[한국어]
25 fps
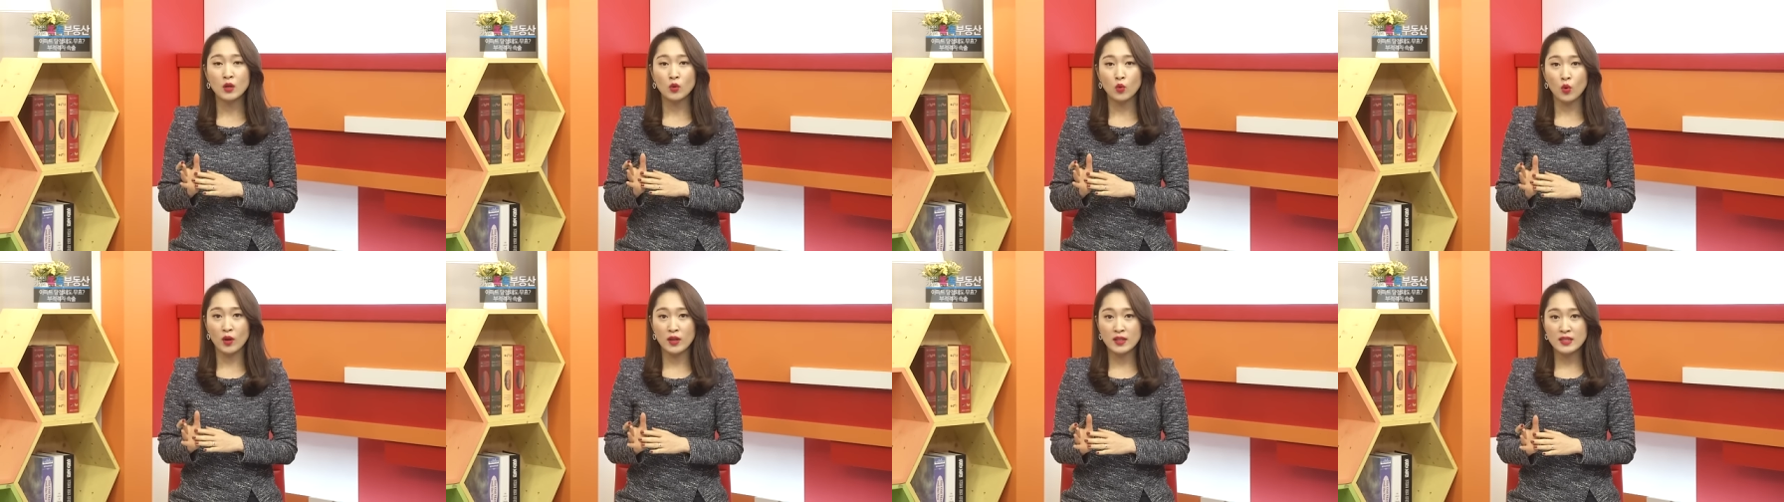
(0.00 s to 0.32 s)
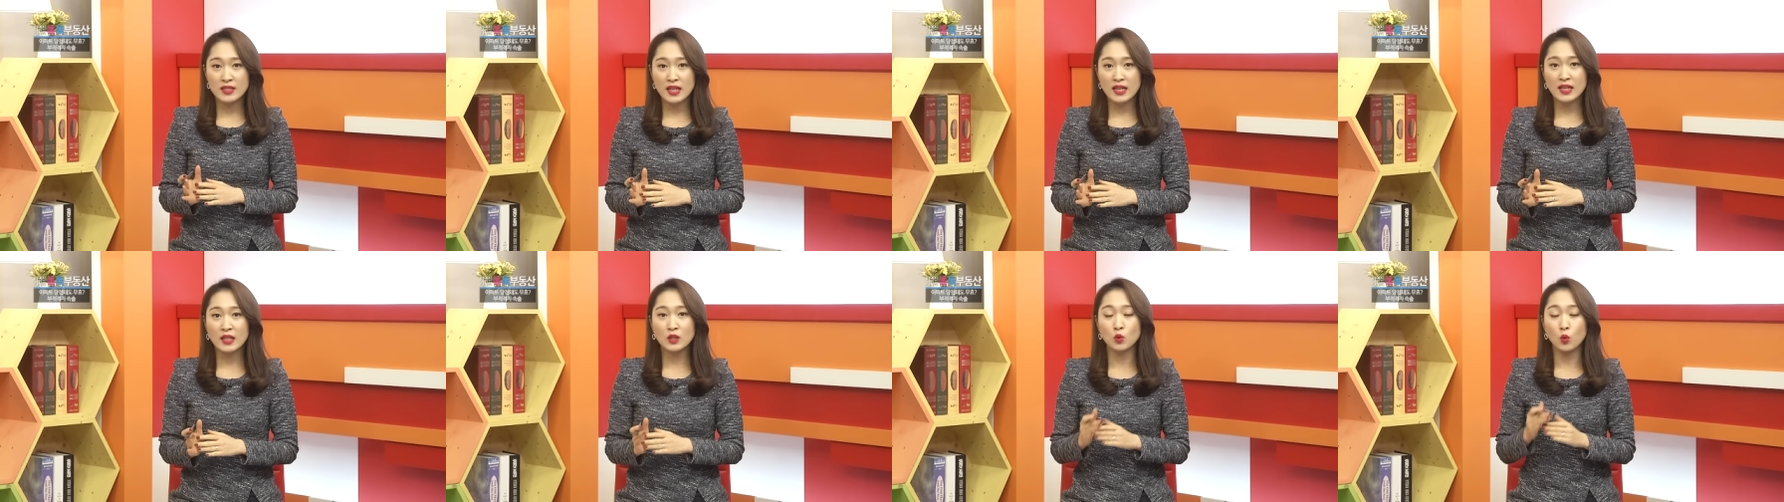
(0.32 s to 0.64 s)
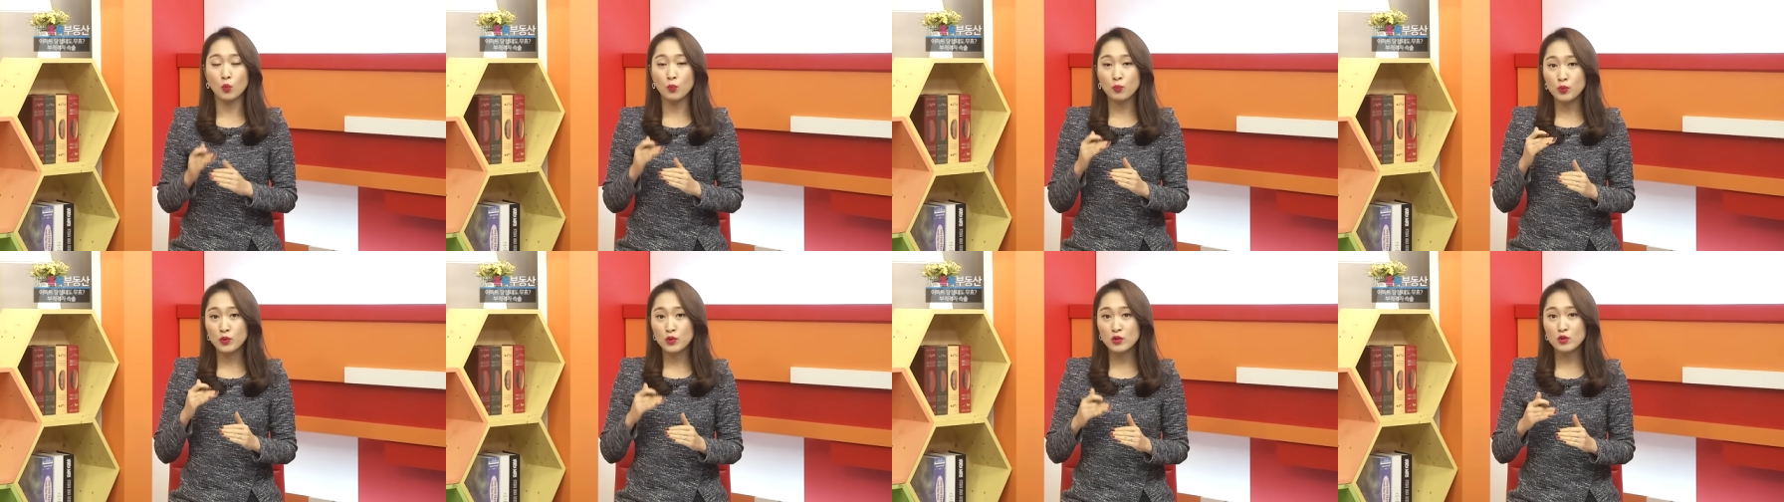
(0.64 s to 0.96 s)
굉장히
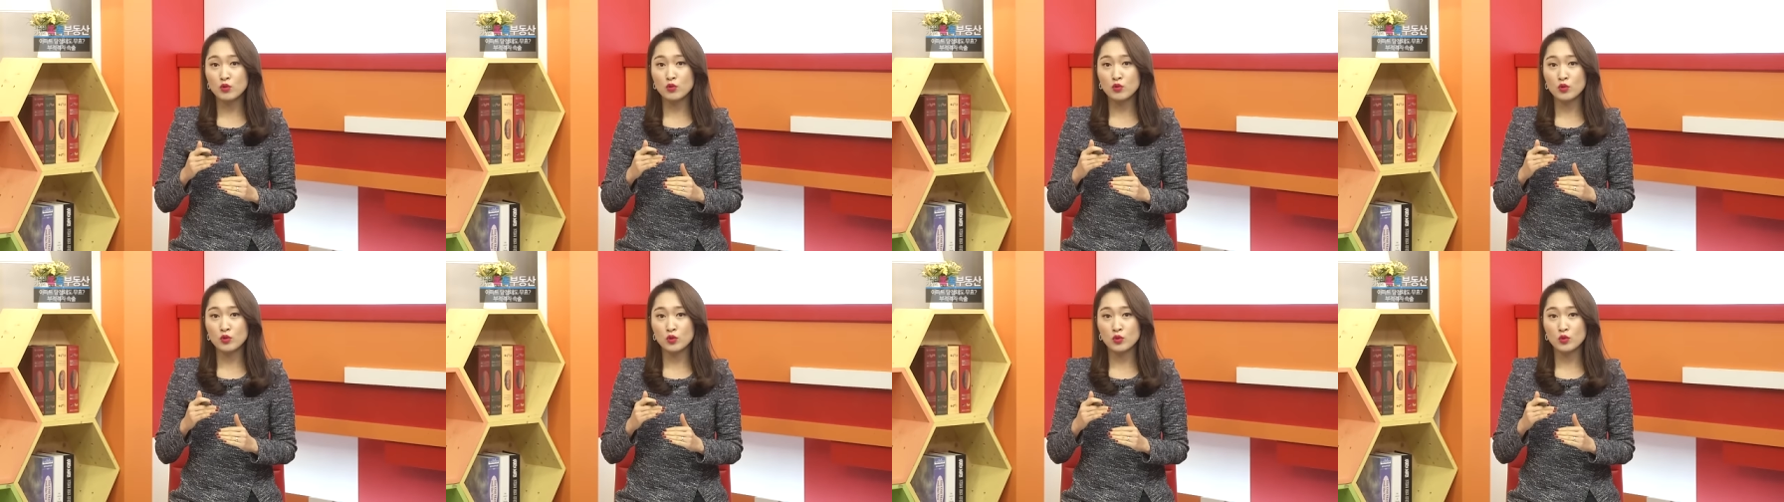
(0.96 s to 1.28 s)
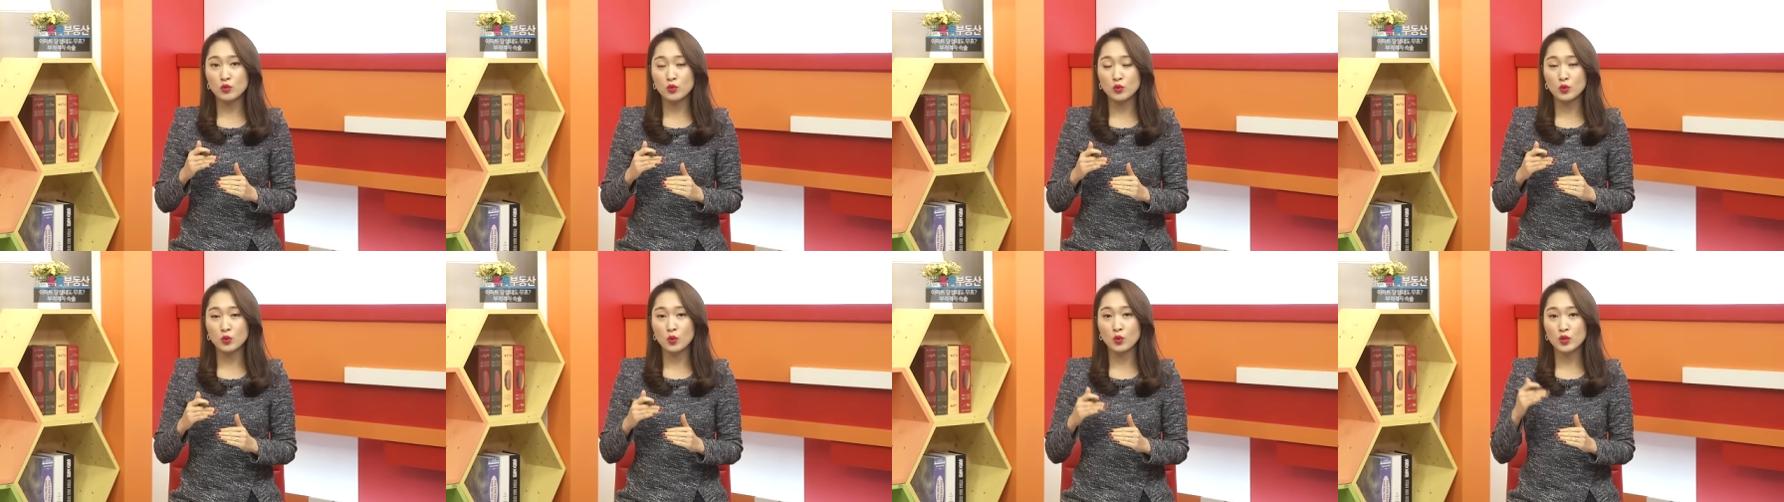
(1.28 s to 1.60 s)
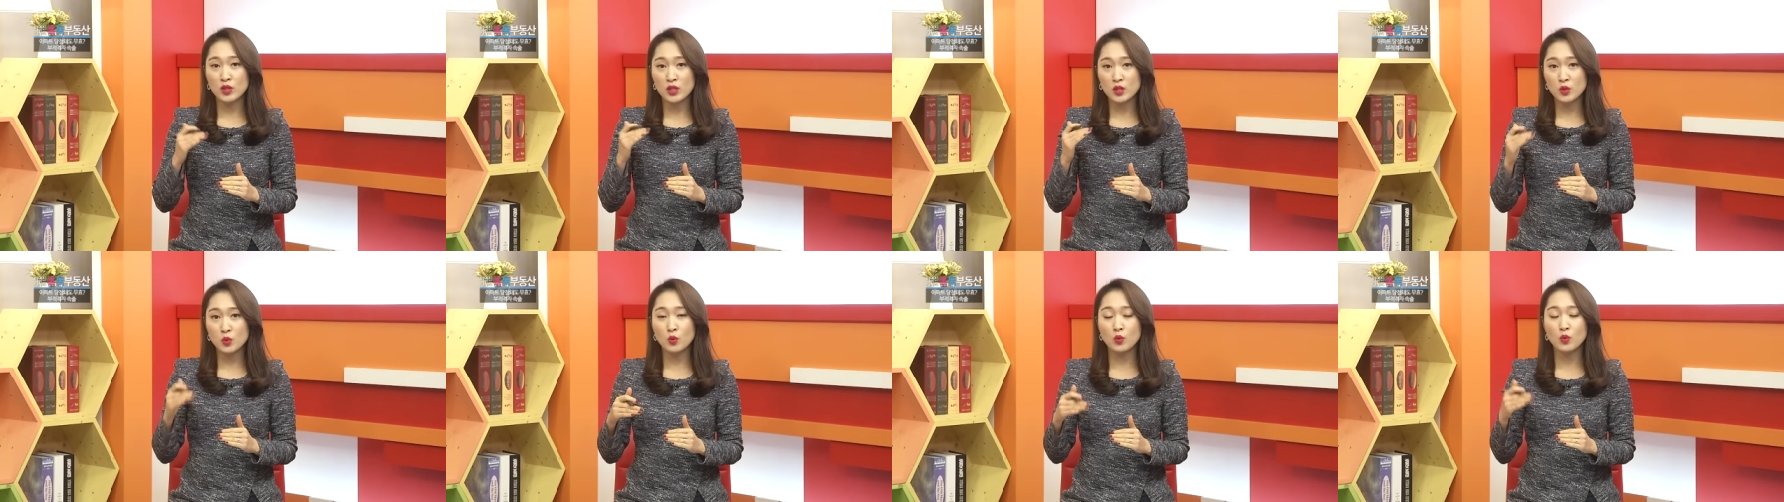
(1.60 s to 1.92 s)
높은
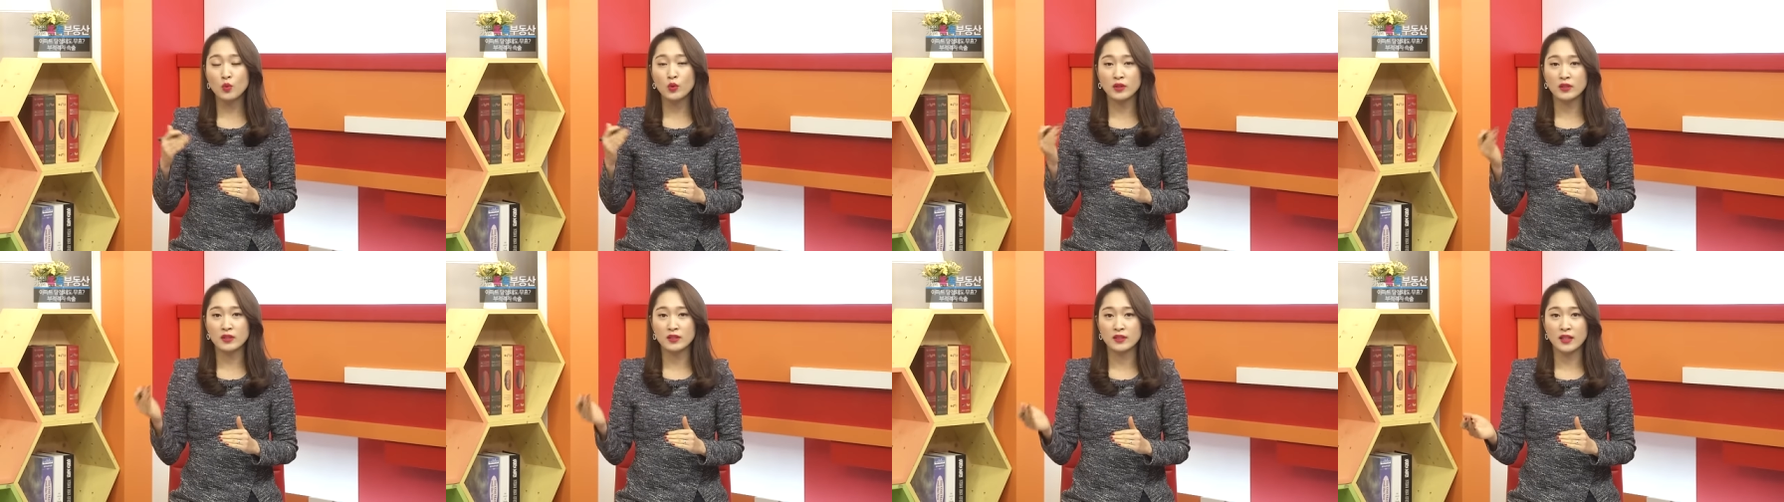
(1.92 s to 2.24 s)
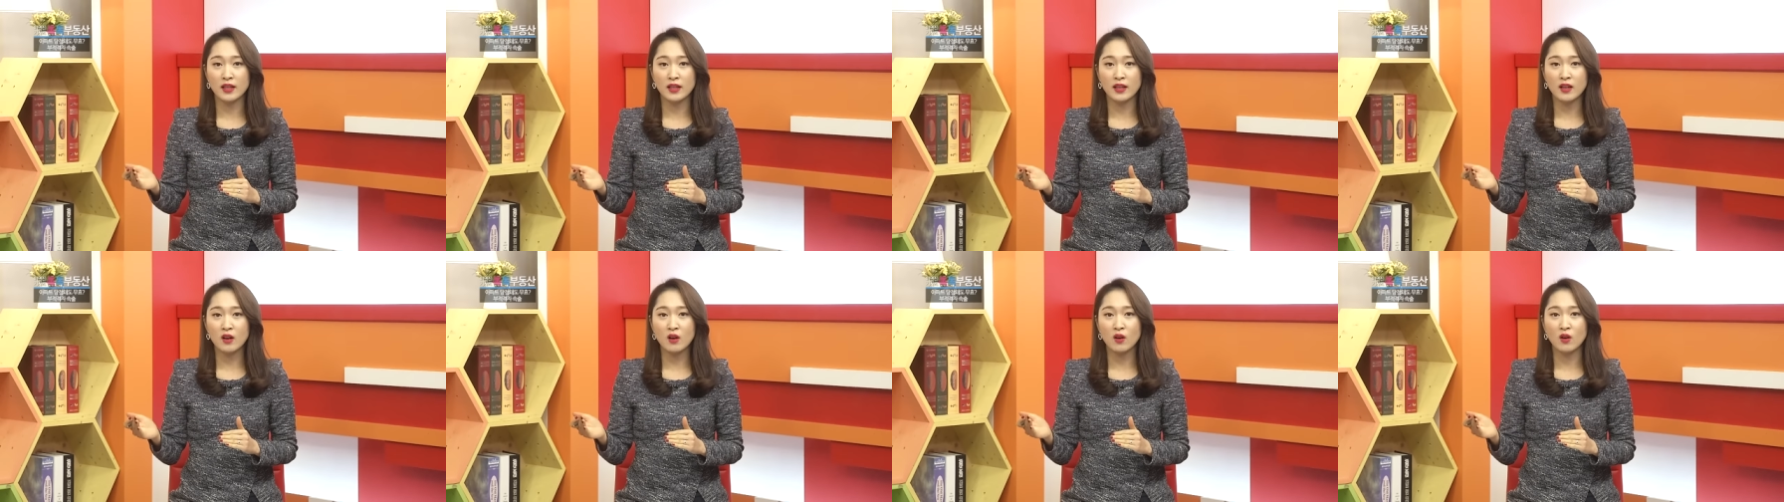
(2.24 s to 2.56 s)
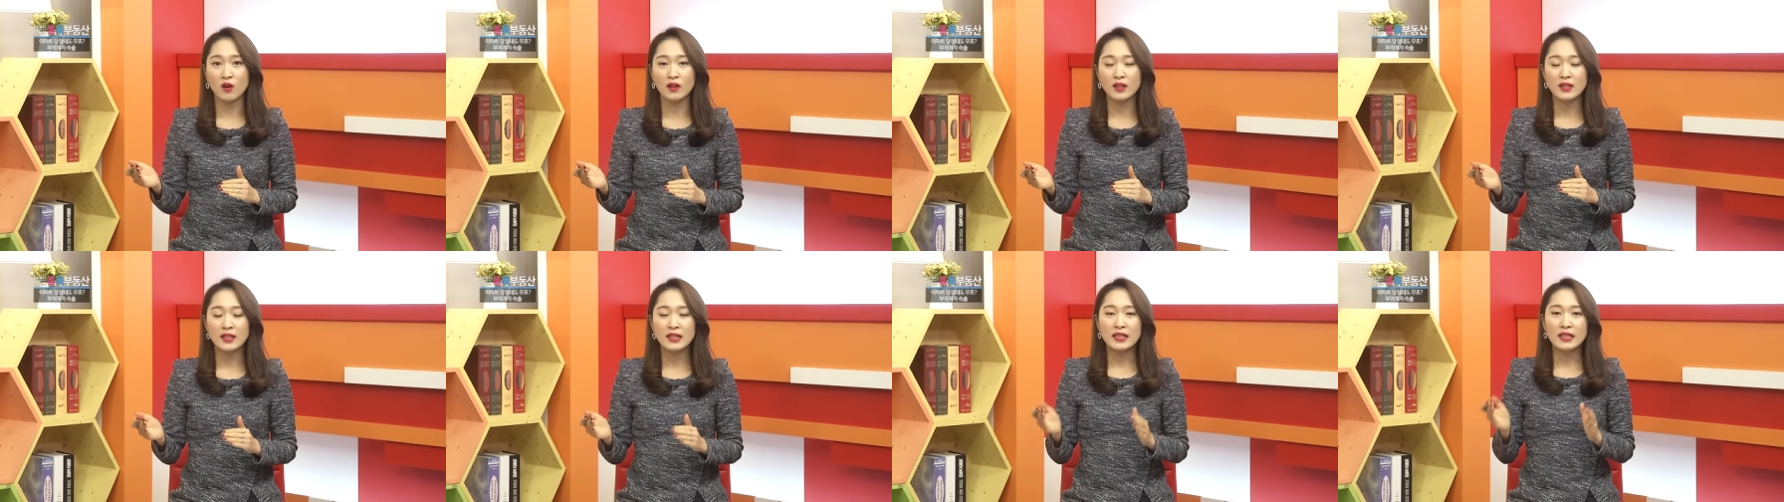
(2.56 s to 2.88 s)
수준으로 치솟고
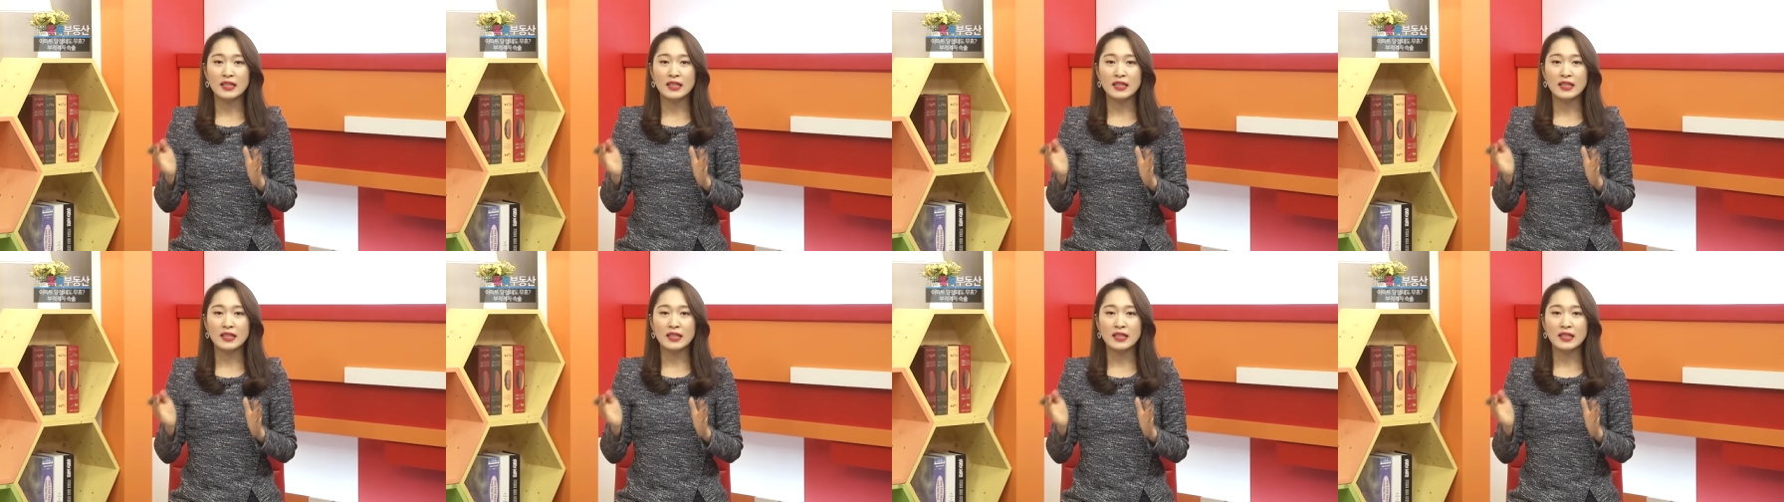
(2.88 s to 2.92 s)
있는데요.